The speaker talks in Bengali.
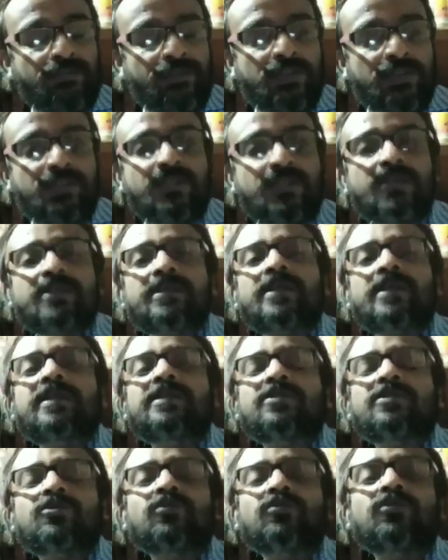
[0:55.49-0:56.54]
পিকচার্স
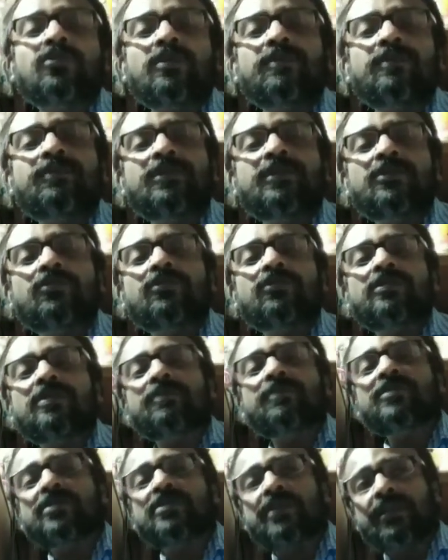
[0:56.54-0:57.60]
অ্যারেঞ্জ করতে হবে ভিডিওতে
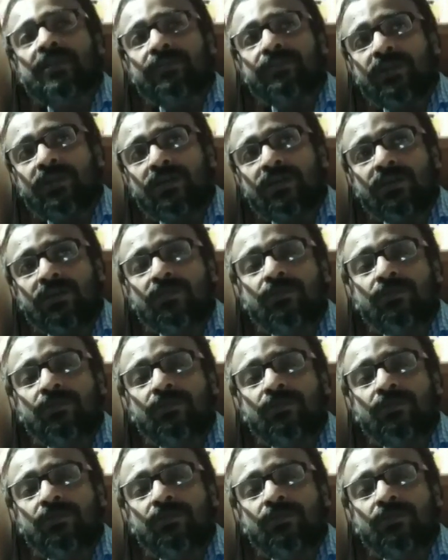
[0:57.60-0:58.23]
আমি সেকেন্ড পার্টটা